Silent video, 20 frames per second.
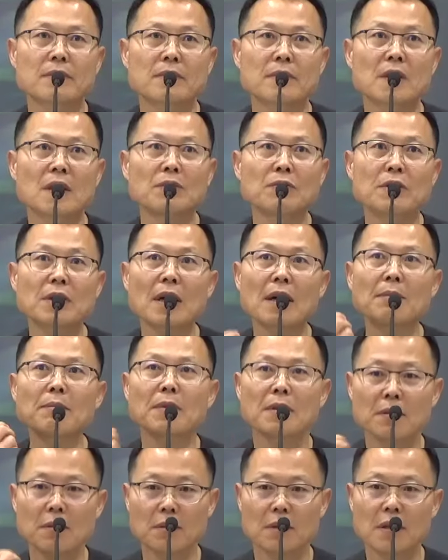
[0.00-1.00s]
우리는
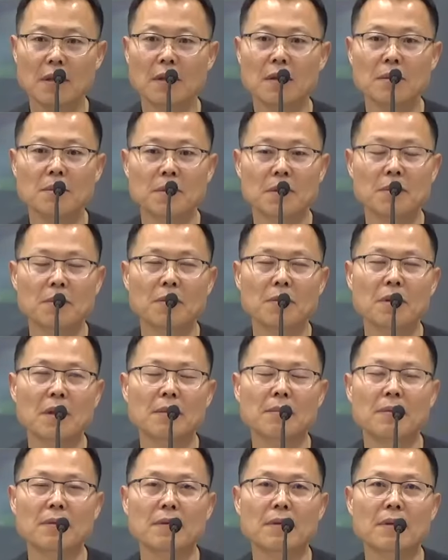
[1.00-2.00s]
한 번도 경험을 못
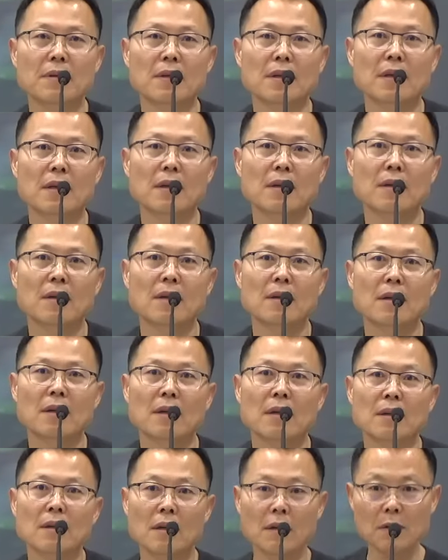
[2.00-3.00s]
해본 거야.
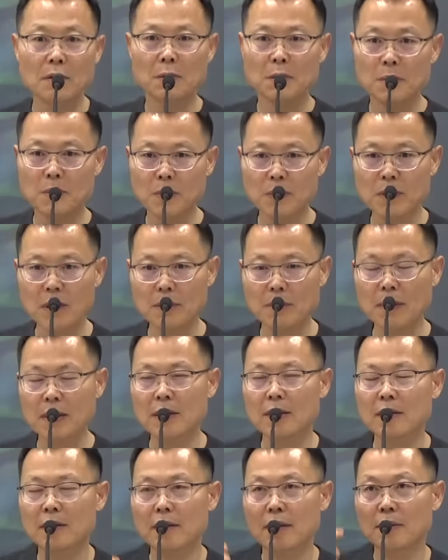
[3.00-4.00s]
경험을 못
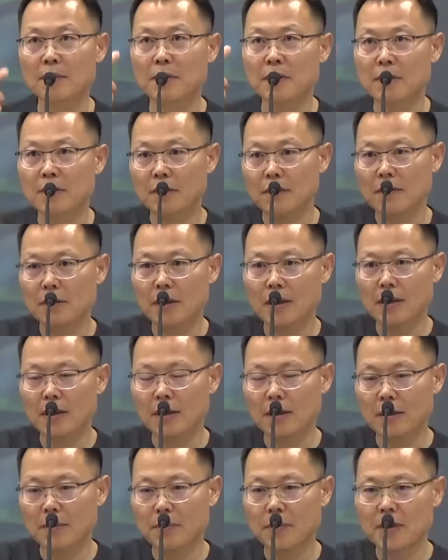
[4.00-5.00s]
해봤기 때문에 저
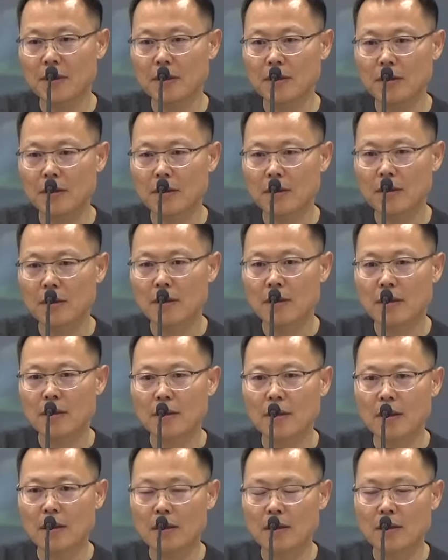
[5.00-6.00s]
사람이
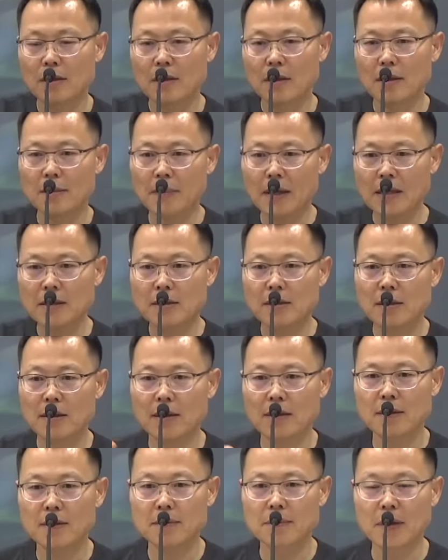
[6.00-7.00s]
내 기대에 맞지
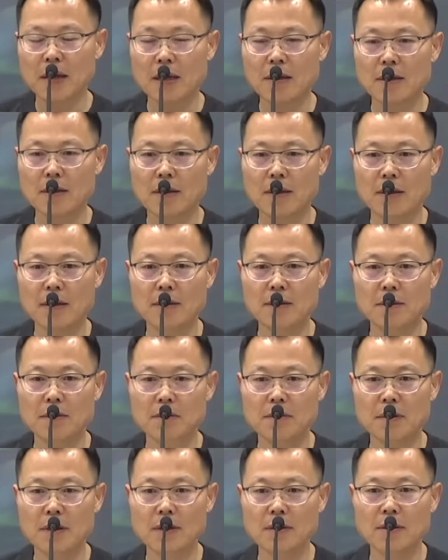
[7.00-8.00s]
않는 말이나
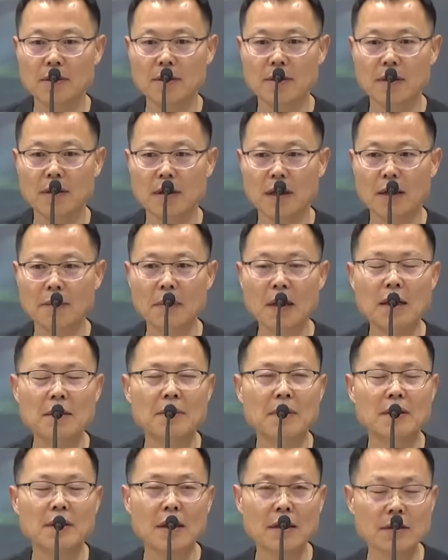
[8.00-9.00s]
행동을 했을 때 나
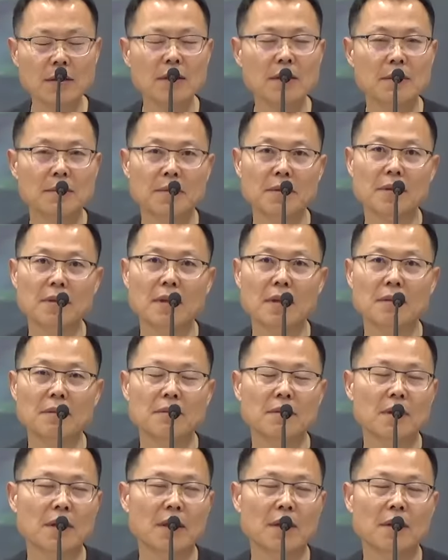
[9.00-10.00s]
마음에 상처
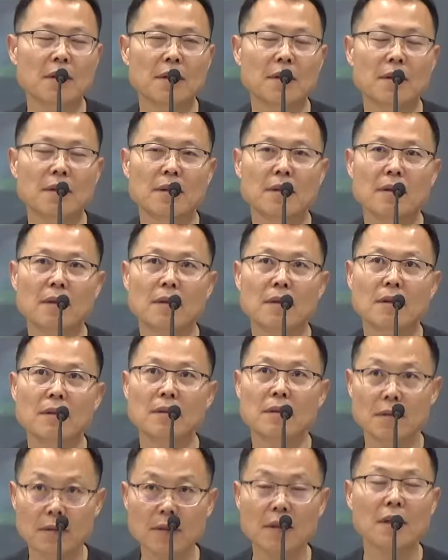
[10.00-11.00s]
입었다고 그래.
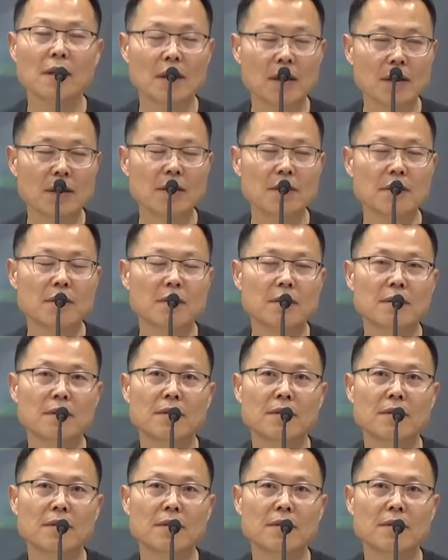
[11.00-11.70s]
그러잖아요.